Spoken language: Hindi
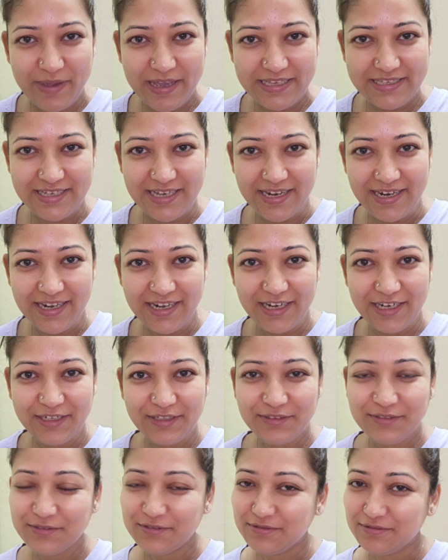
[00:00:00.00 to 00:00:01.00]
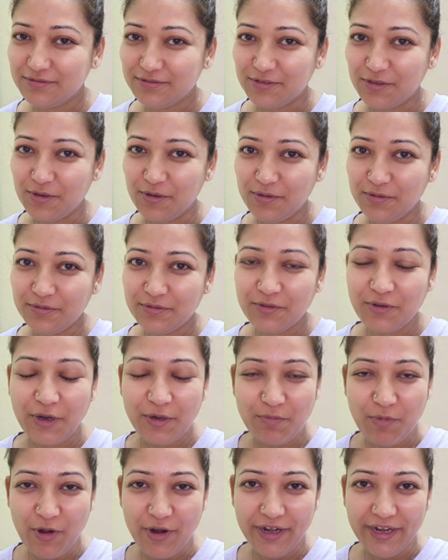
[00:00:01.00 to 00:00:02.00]
टू माय चैनल तो
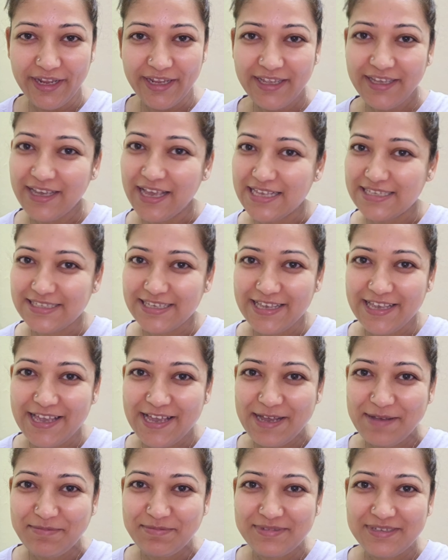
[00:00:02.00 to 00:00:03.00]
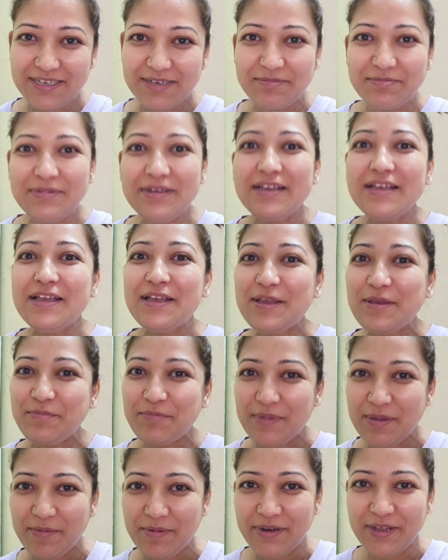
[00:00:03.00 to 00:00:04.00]
गुड मॉर्निंग कैसे हैं आप सब
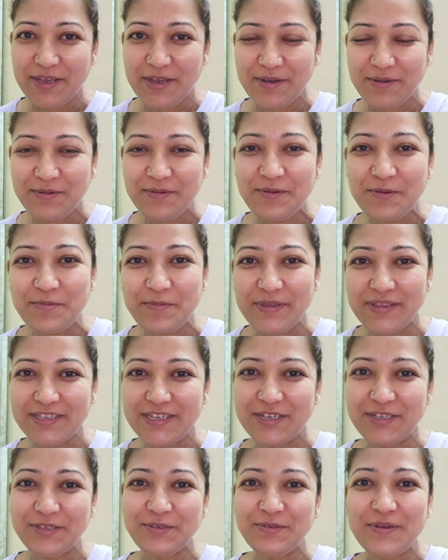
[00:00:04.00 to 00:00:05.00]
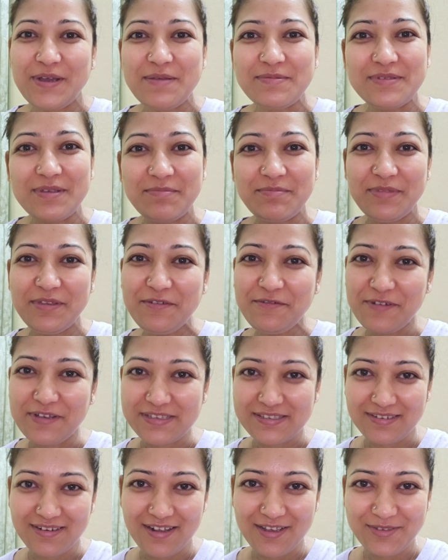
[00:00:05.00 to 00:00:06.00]
मैं बढ़िया हूँ उम्मीद करती हूँ आप सब भी
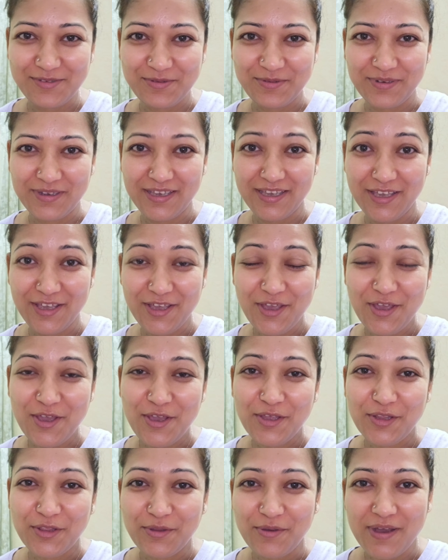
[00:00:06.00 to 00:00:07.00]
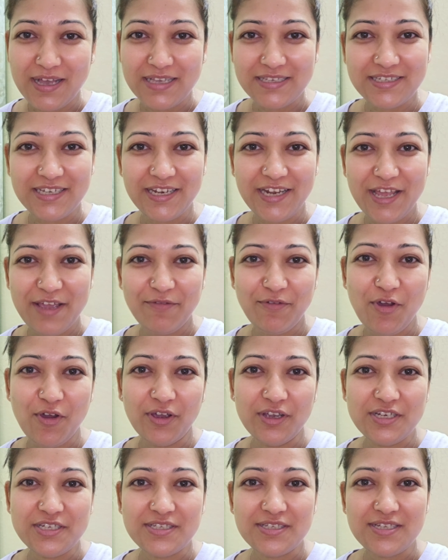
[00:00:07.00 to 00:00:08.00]
फर्स्ट क्लास होंगे तो आज के नए
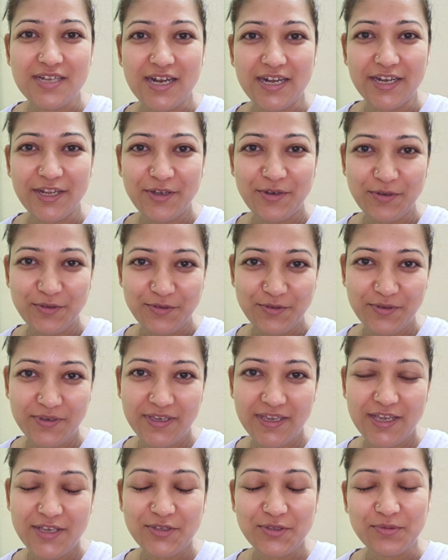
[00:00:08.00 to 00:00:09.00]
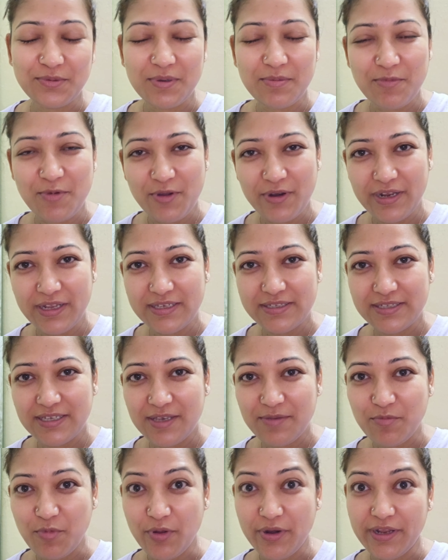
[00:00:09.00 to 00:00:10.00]
ब्लॉग की स्टार्टिंग हो चुकी है सुबह मॉर्निंग
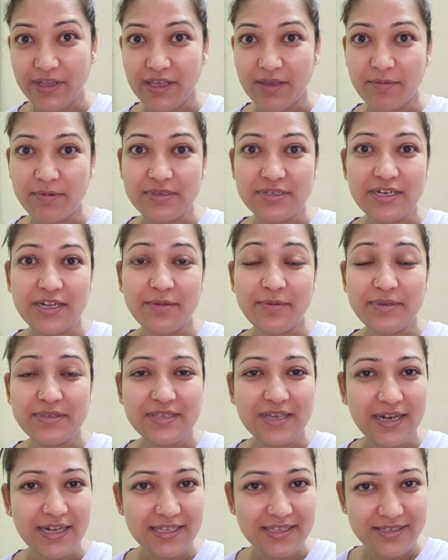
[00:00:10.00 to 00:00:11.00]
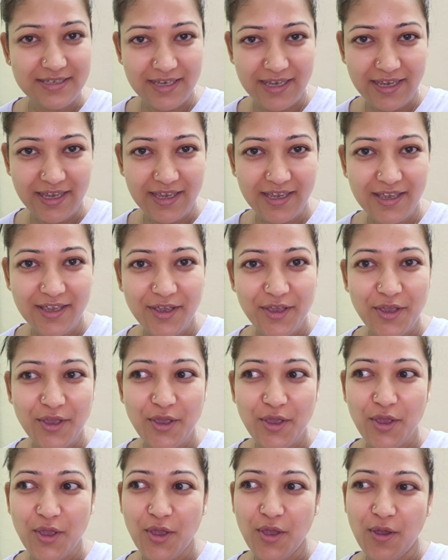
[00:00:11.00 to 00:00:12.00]
से मॉर्निंग के बज रहे अभी साढ़े छः
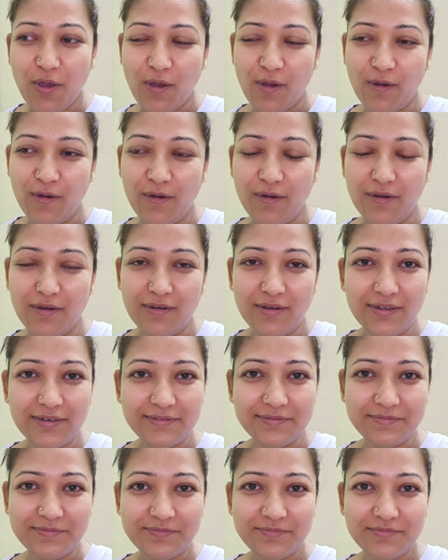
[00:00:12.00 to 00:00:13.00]
और